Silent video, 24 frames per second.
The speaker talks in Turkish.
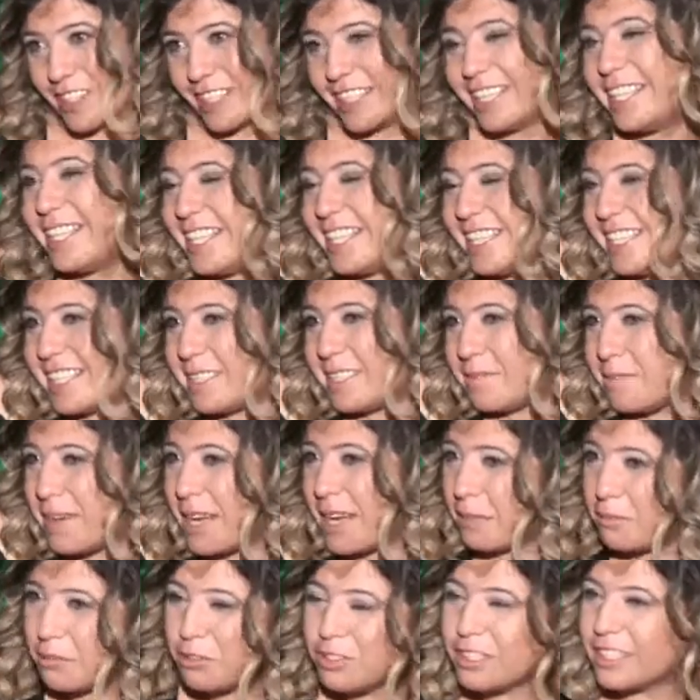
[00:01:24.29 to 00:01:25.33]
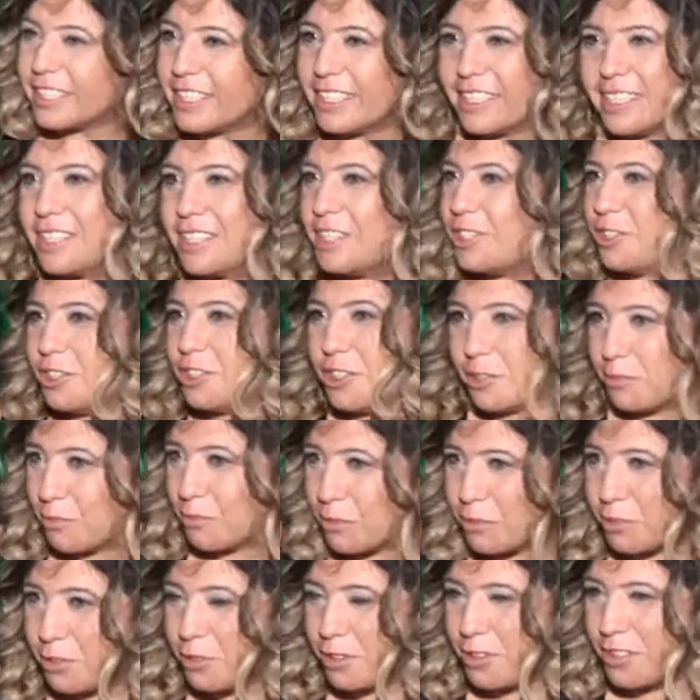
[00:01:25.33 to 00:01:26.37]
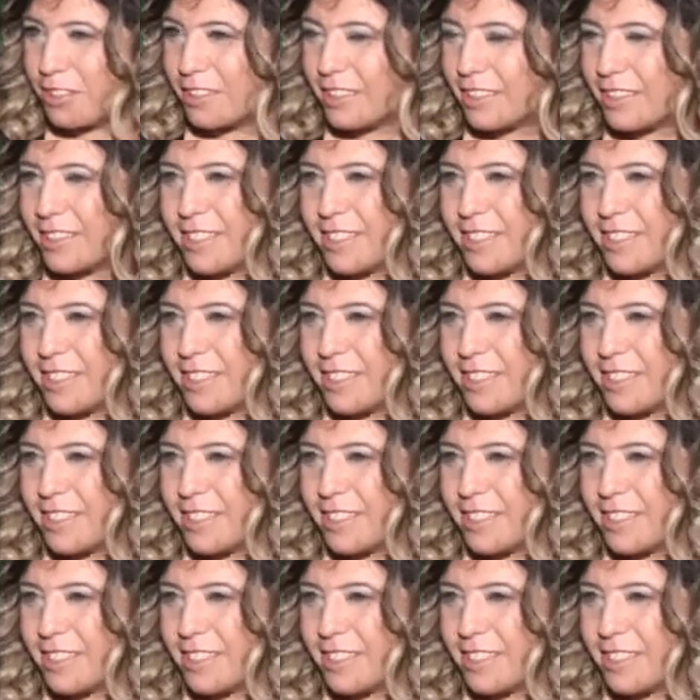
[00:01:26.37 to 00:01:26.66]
Niçin ben bunları yaşıyorumuzu